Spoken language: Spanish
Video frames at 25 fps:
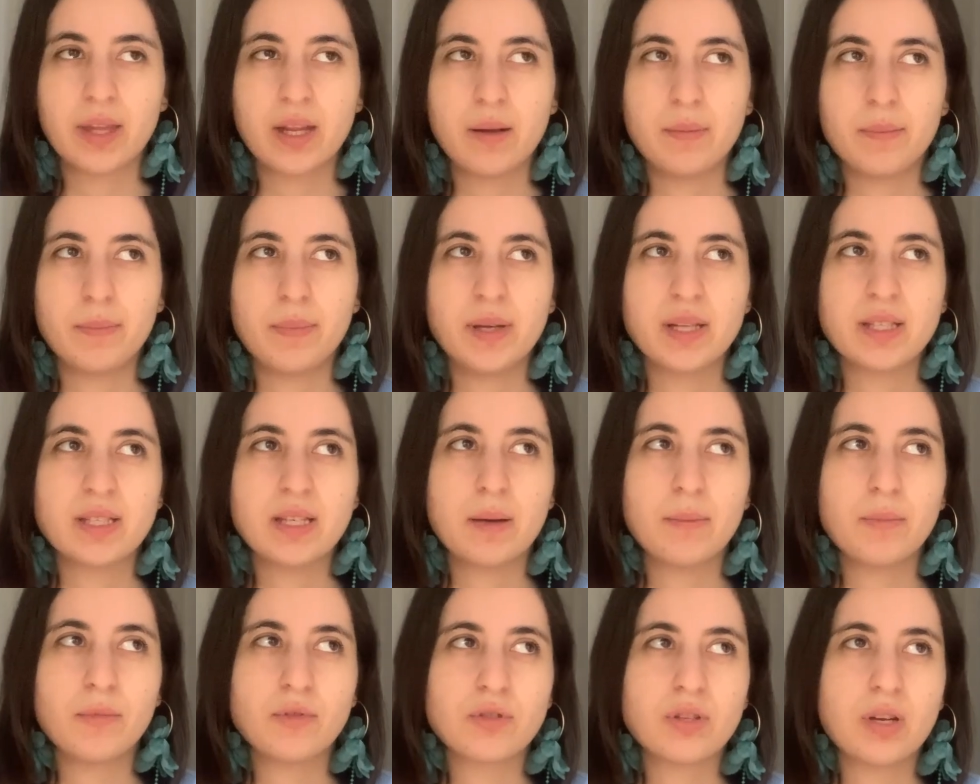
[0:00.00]

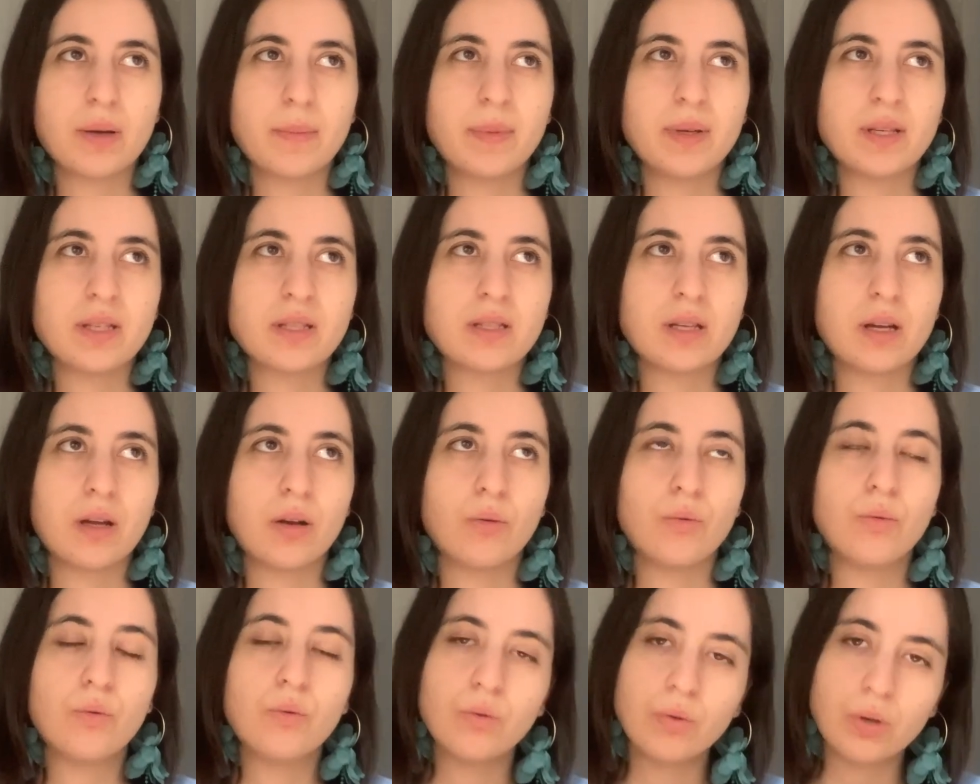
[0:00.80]
Empezamos a pensar,
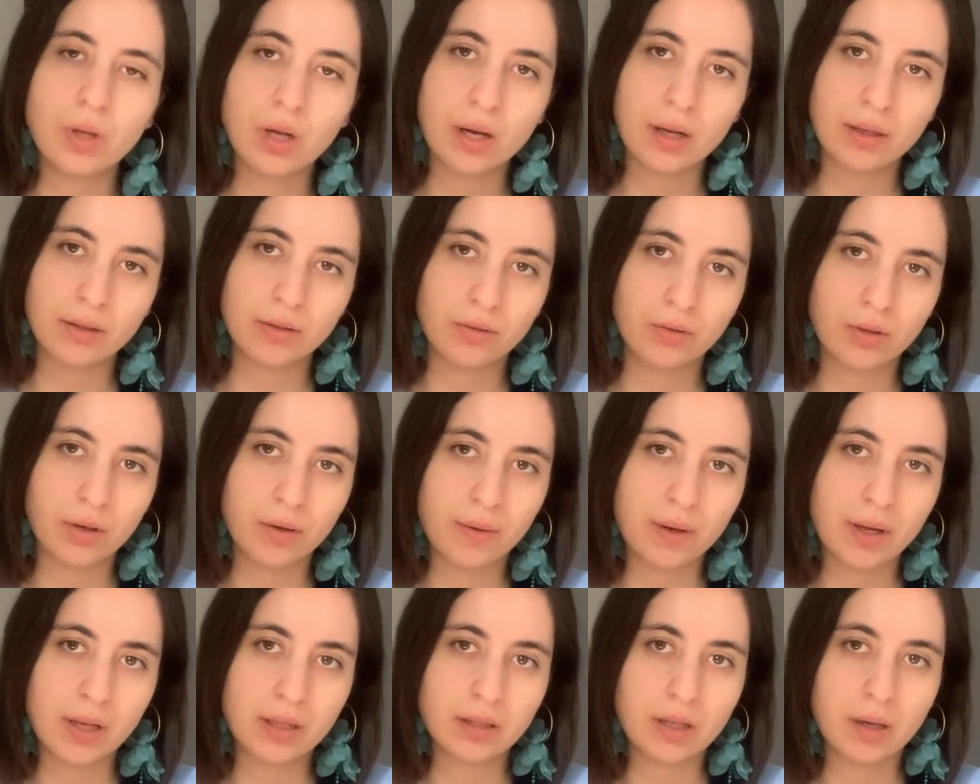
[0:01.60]
uy, ahora tengo que ver
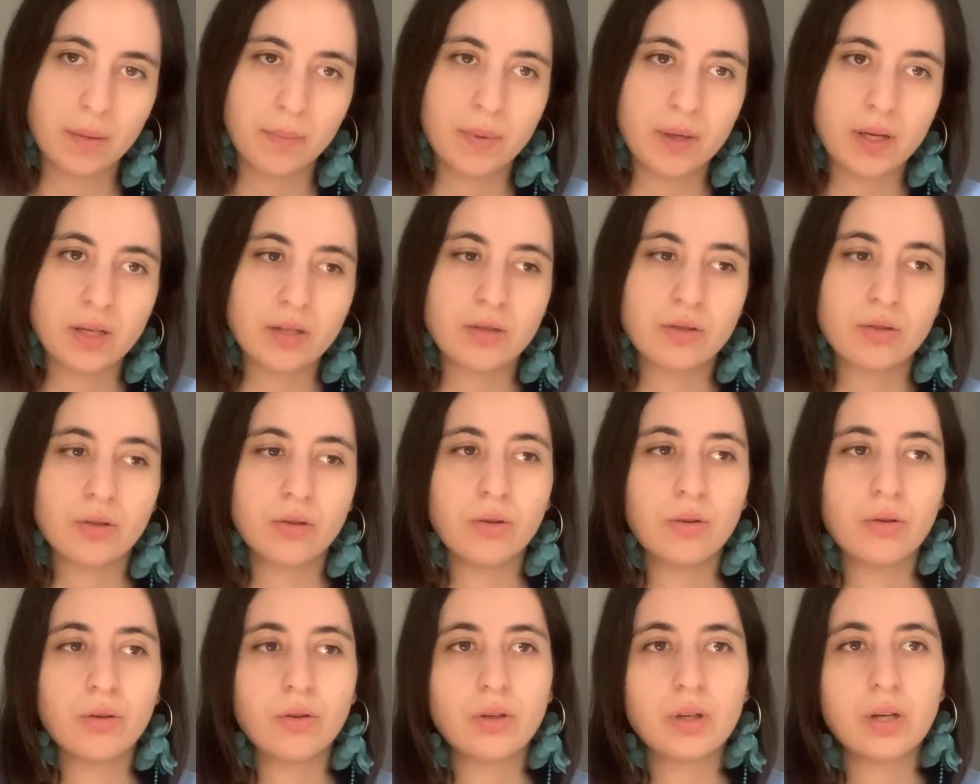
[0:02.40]
a esta
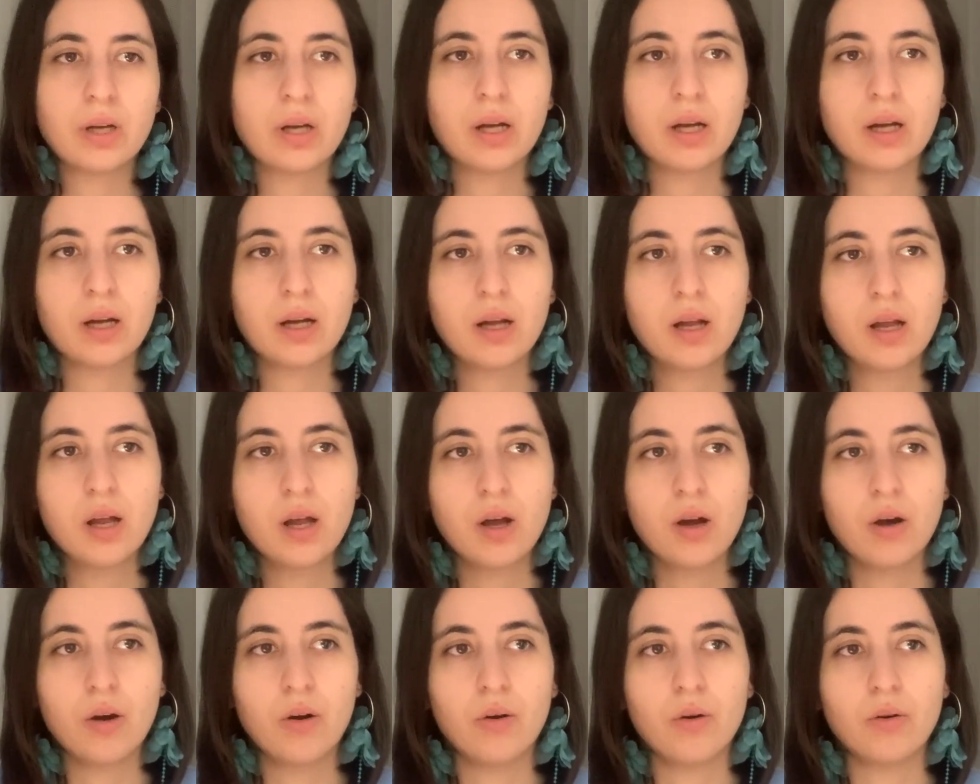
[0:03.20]
persona,
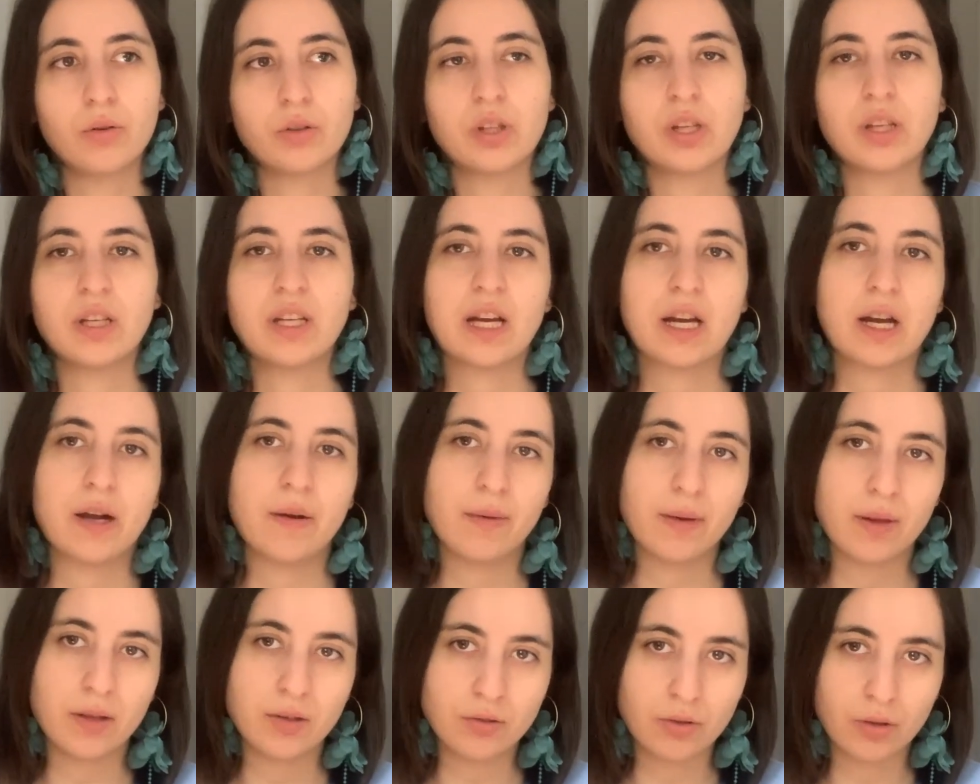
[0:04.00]
o tendría que
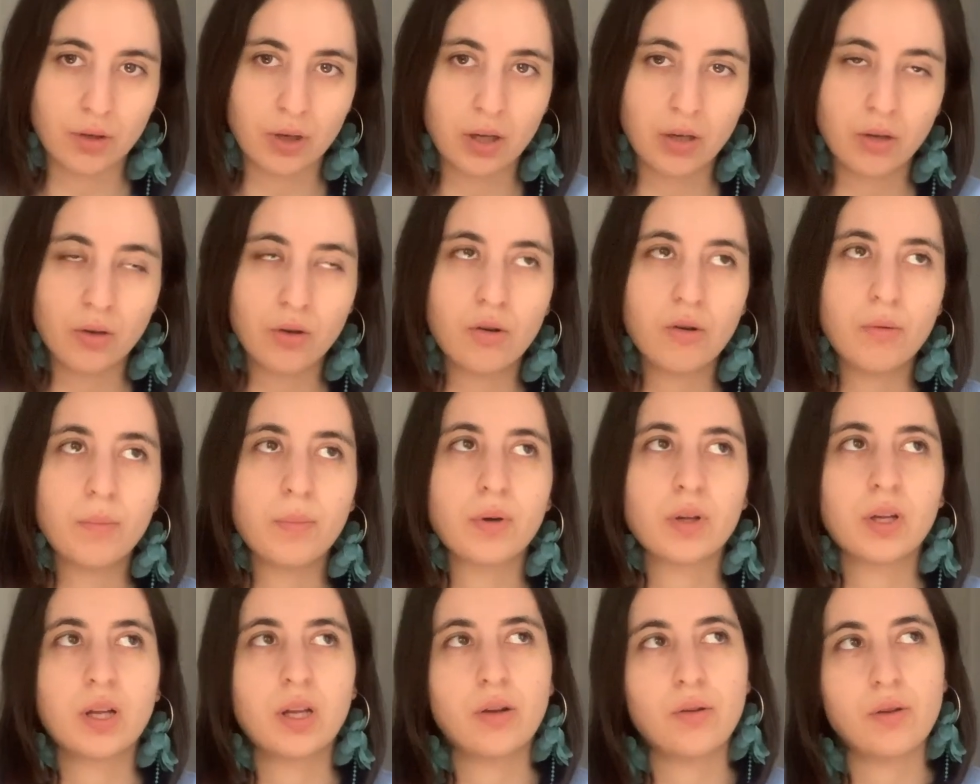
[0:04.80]
haber dicho que no,
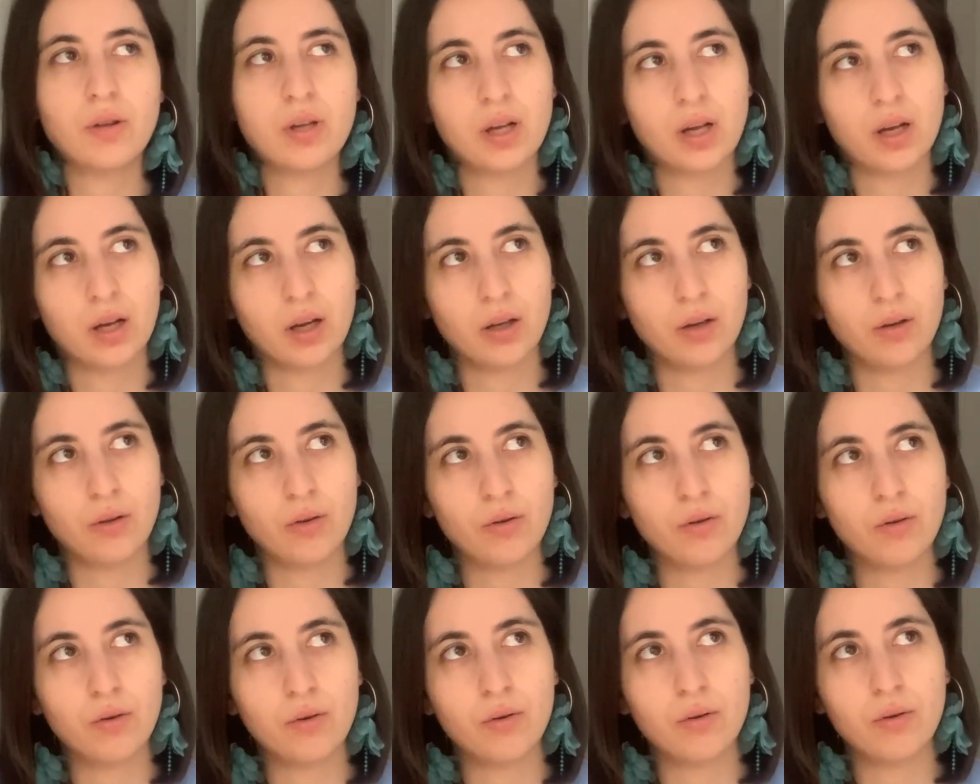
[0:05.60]
porque no dije que
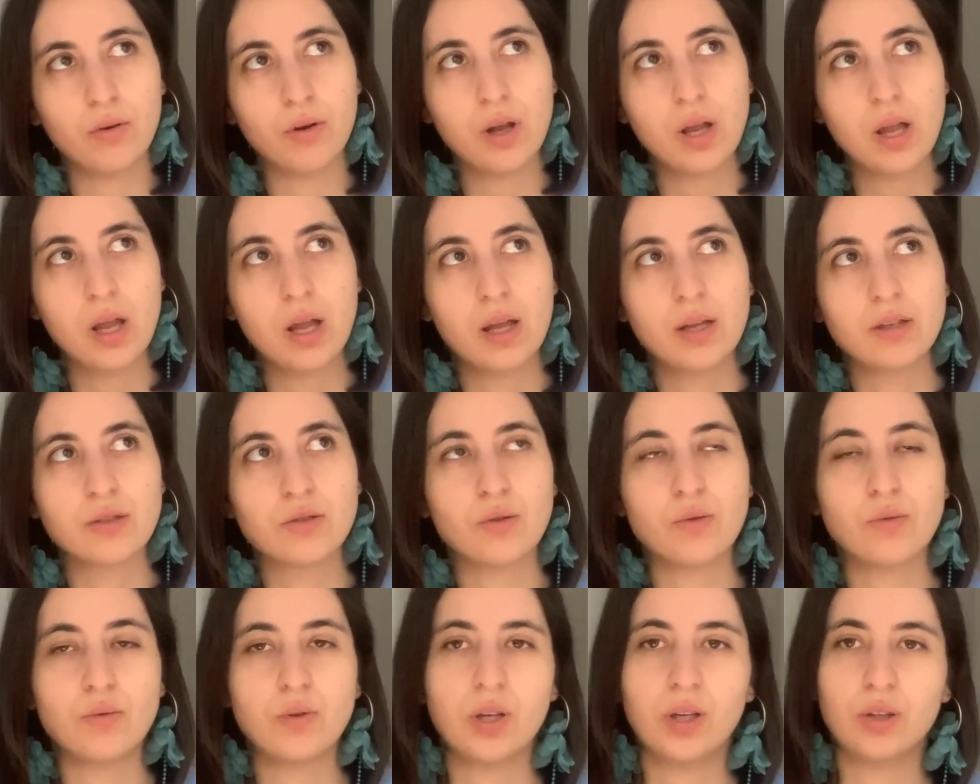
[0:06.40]
no, soy
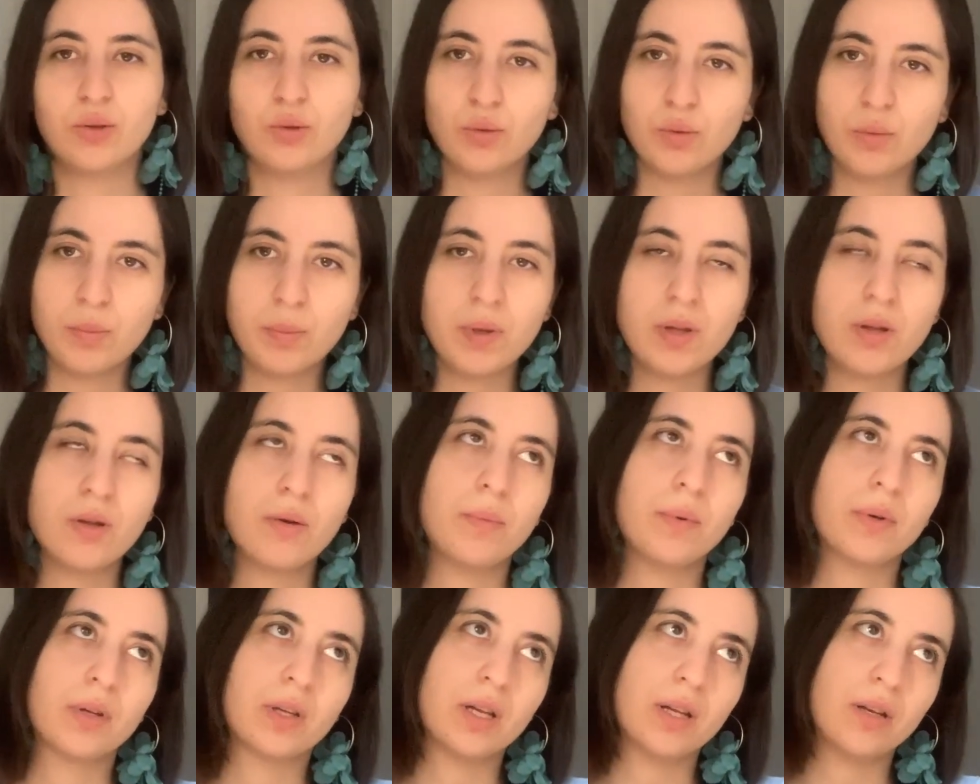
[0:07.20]
un estúpido
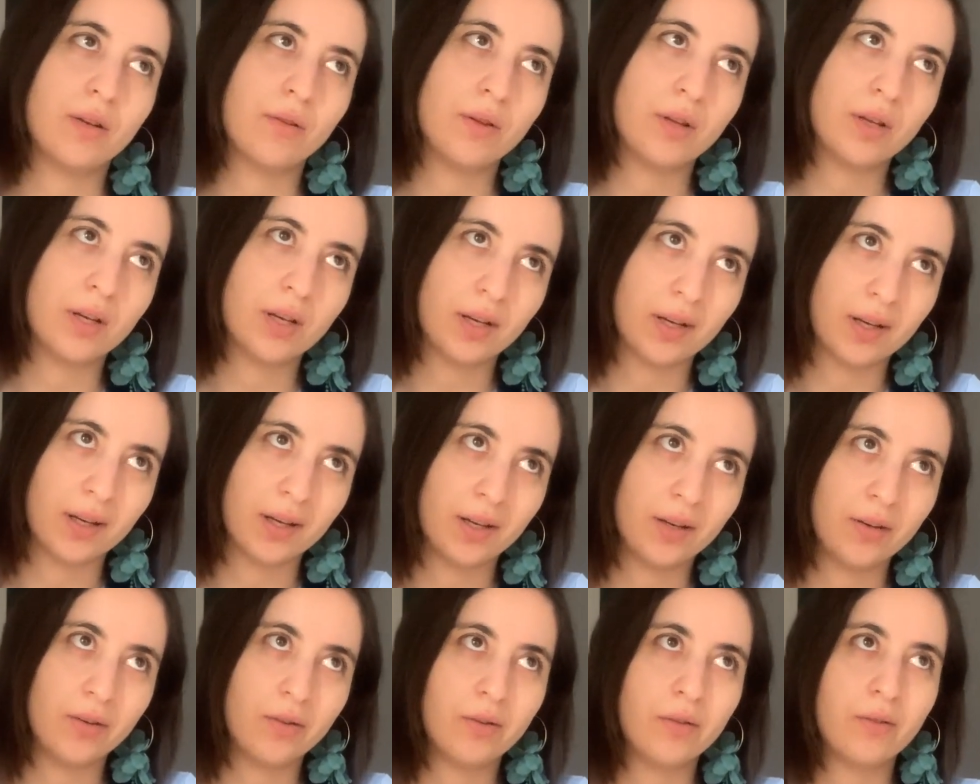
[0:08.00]
porque no dije que
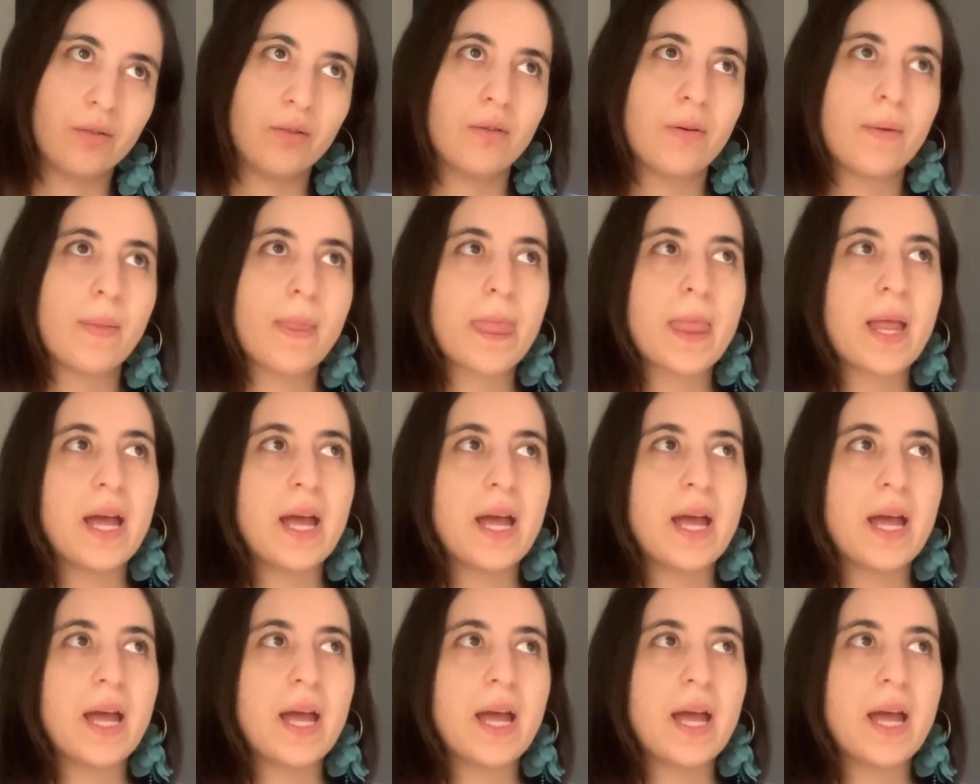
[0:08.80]
no.